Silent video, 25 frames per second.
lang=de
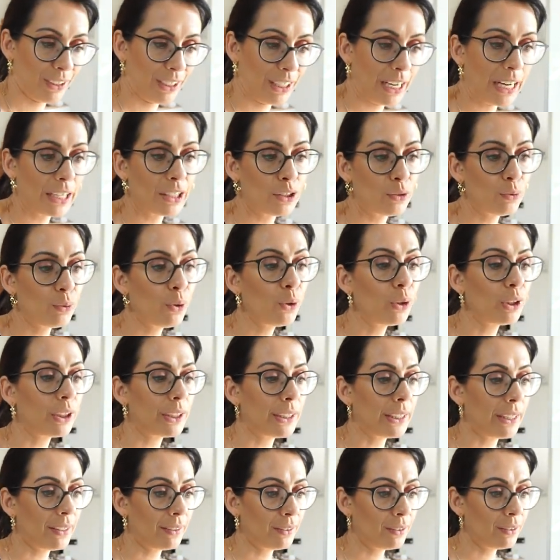Kleines
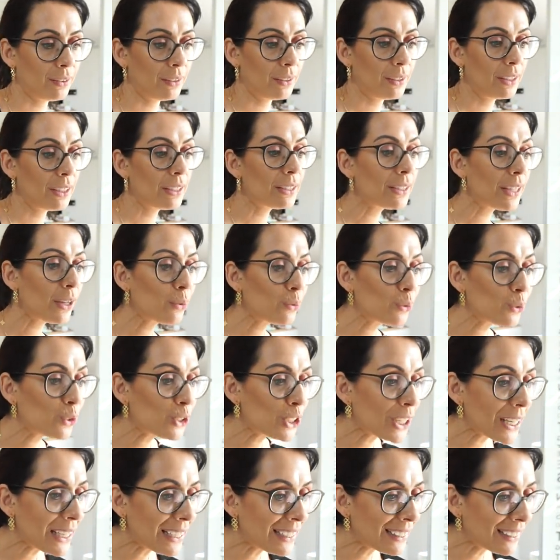Vögelchen. Grazie
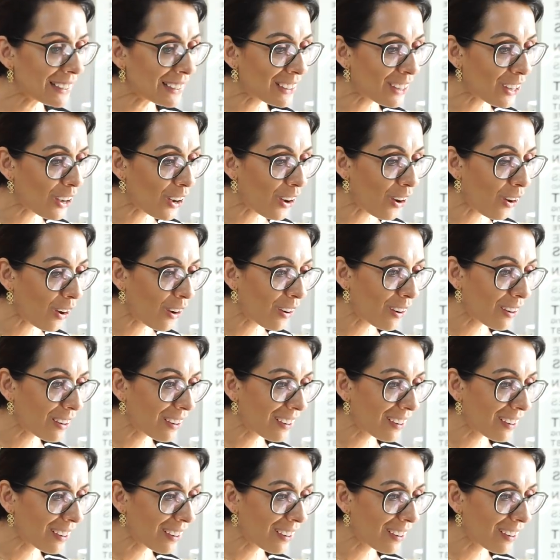Lucellina.